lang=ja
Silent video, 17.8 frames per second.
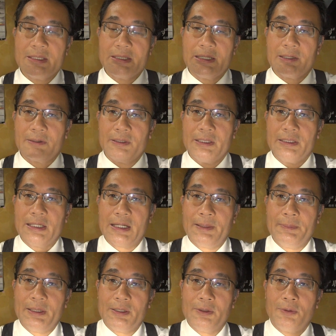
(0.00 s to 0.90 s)
逆に
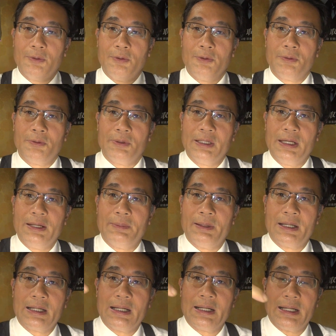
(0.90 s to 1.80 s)
中目黒方向であ
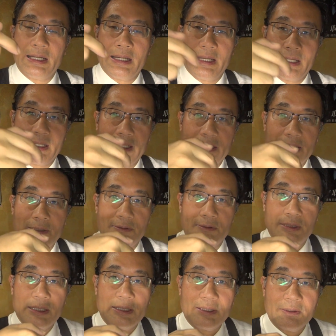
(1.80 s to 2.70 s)
れば、駆け
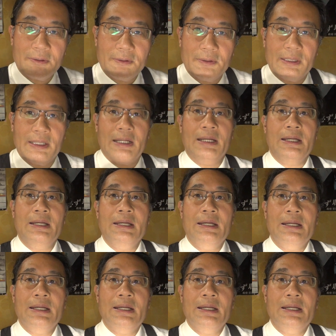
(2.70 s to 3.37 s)
下っていくような